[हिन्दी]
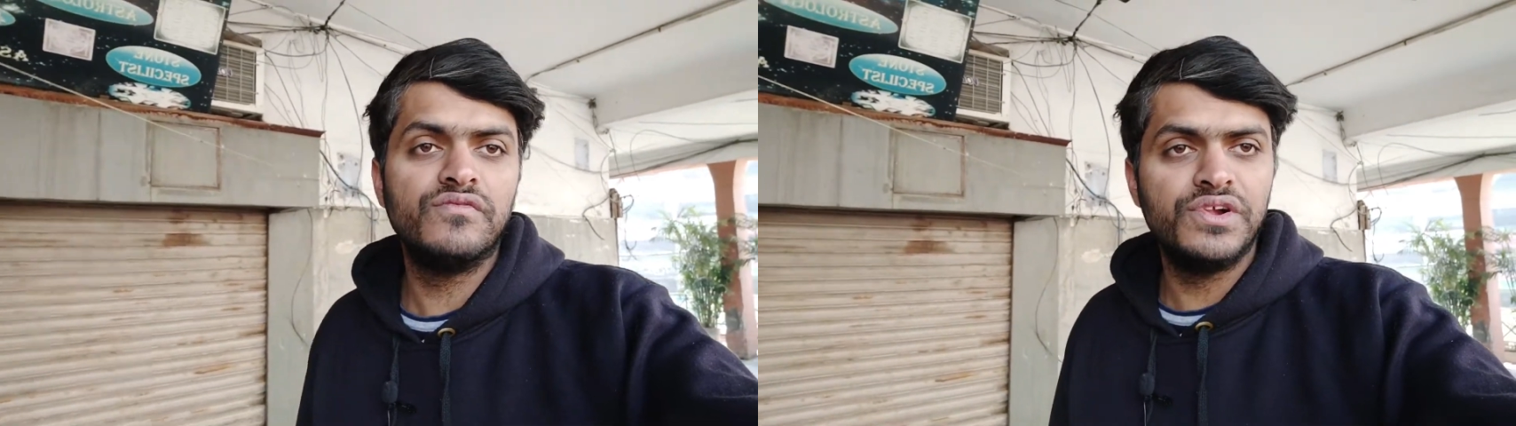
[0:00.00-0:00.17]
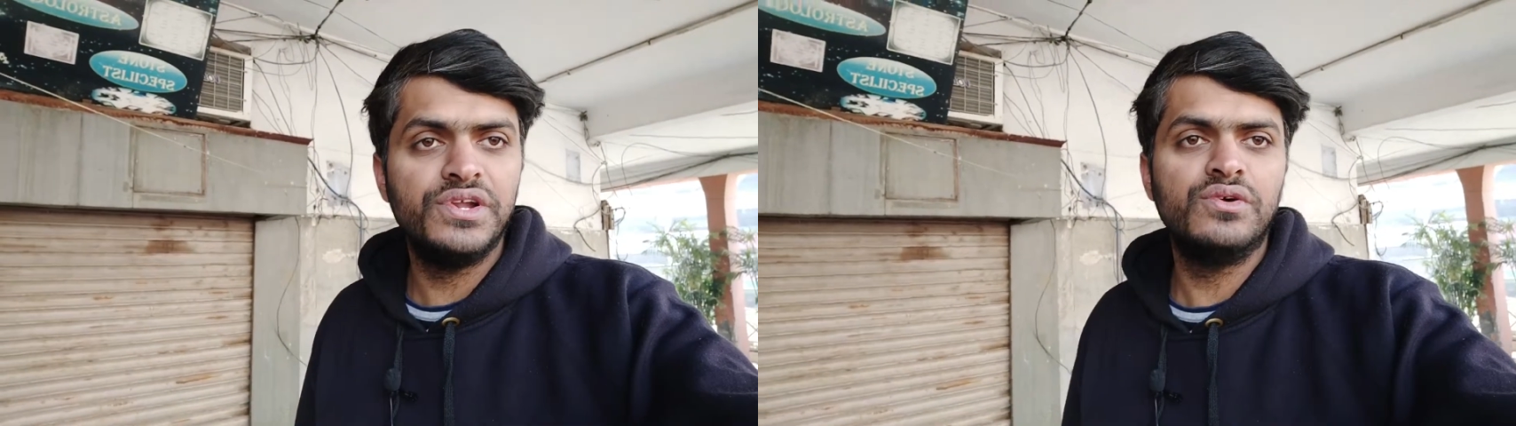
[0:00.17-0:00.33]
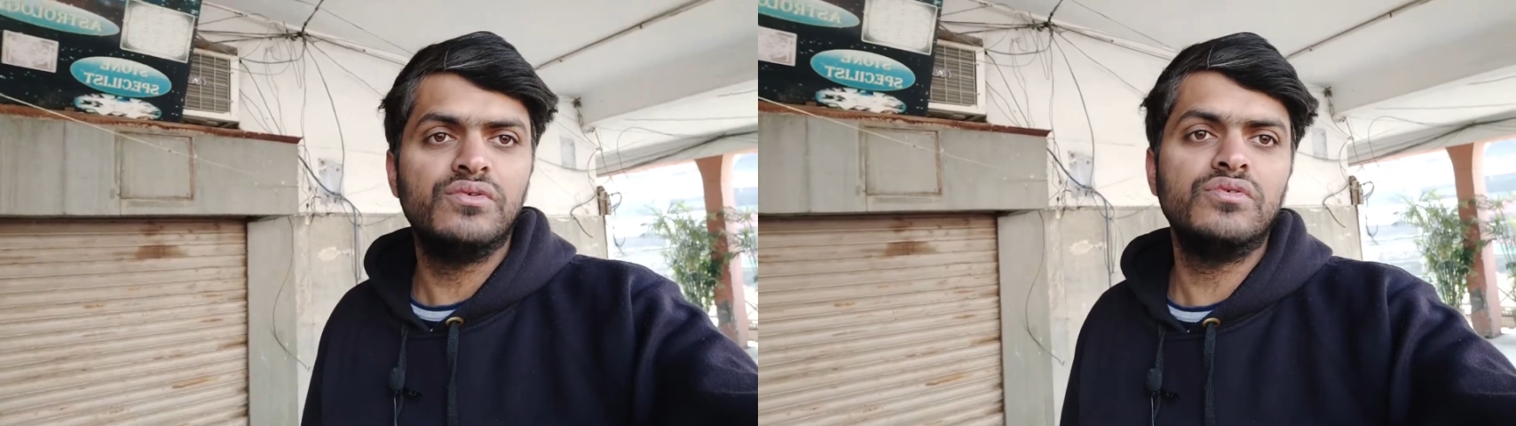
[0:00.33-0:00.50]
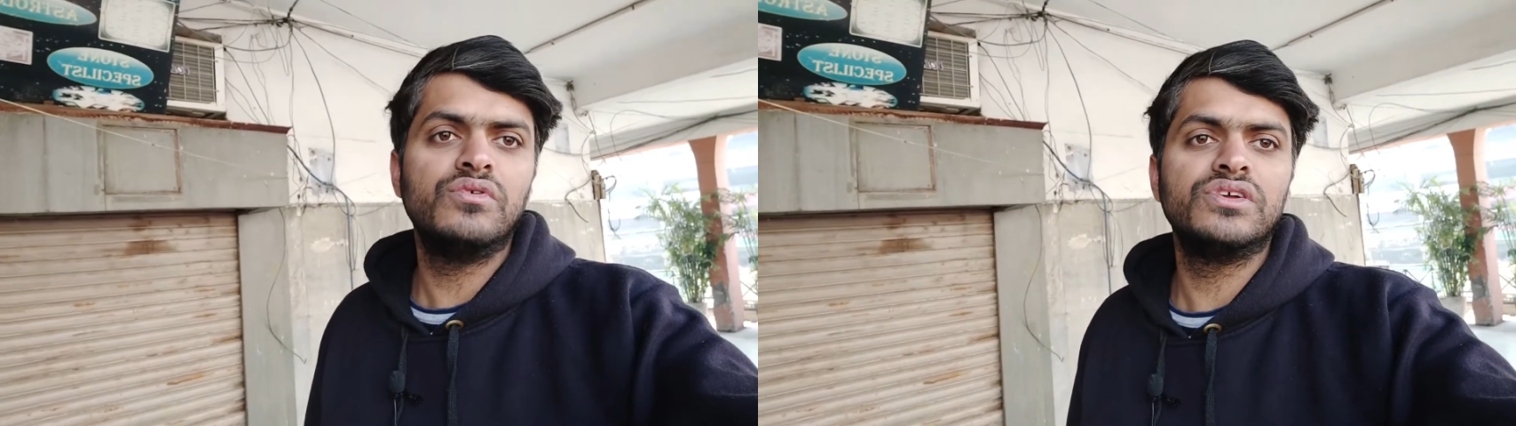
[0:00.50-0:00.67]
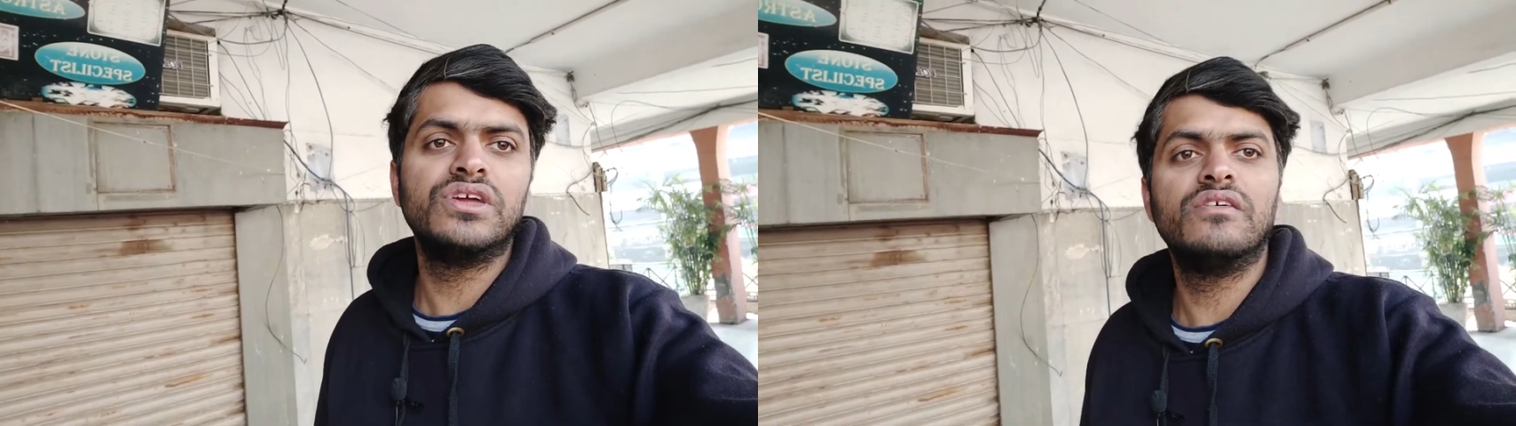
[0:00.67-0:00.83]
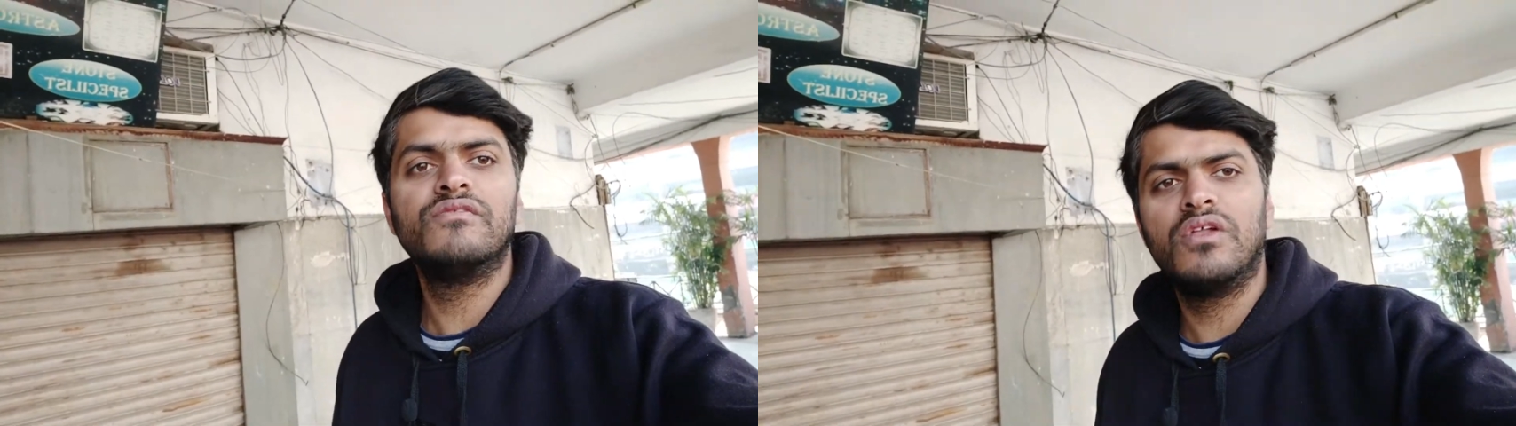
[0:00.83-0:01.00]
वीडियो
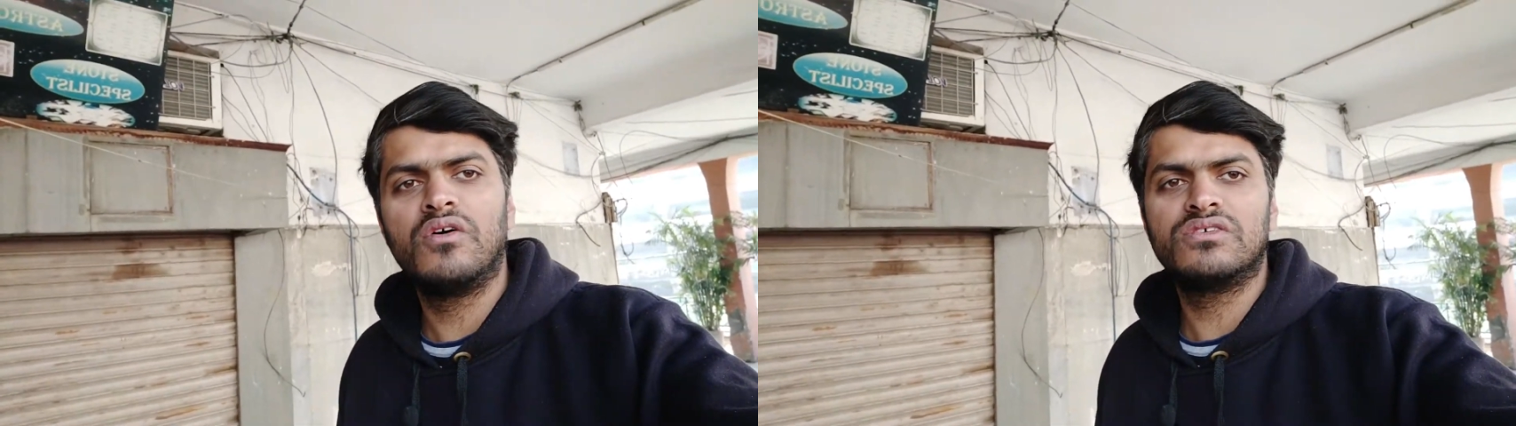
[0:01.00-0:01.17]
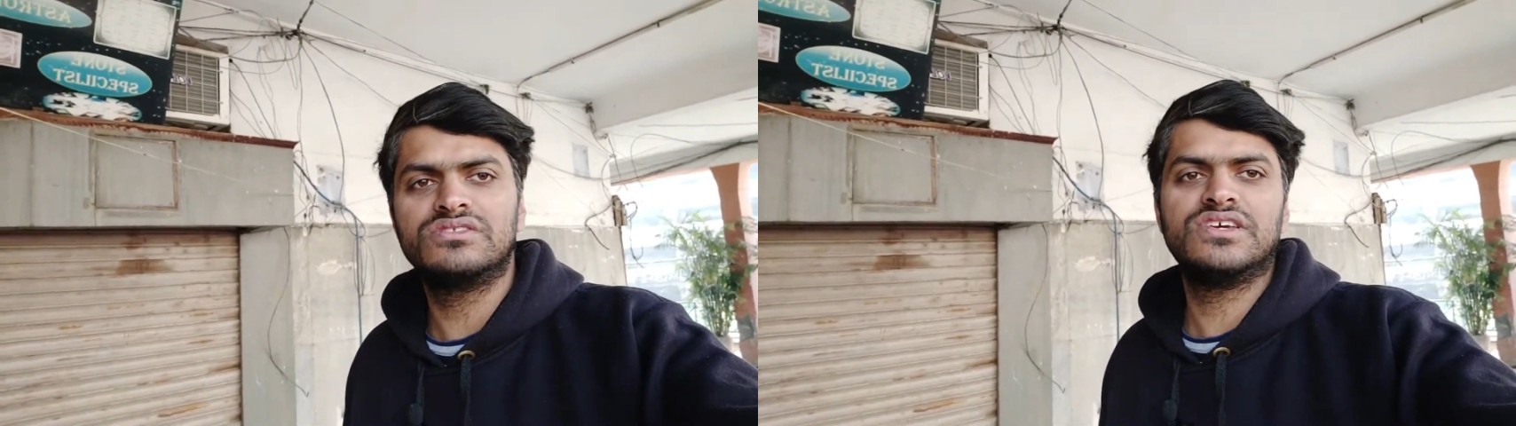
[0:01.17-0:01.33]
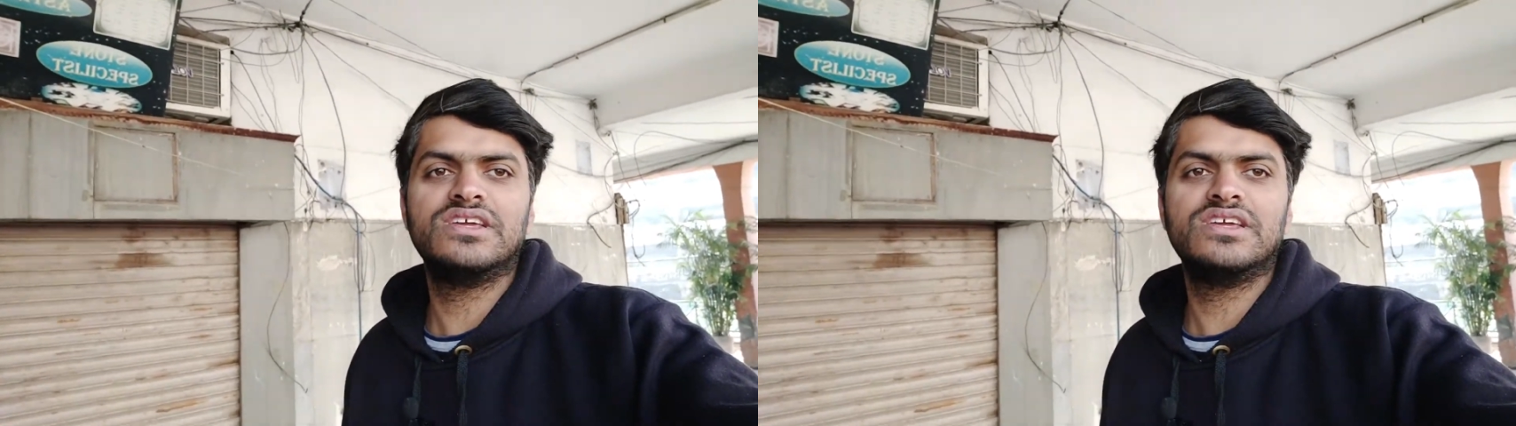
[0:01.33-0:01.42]
यहाँ व्लॉग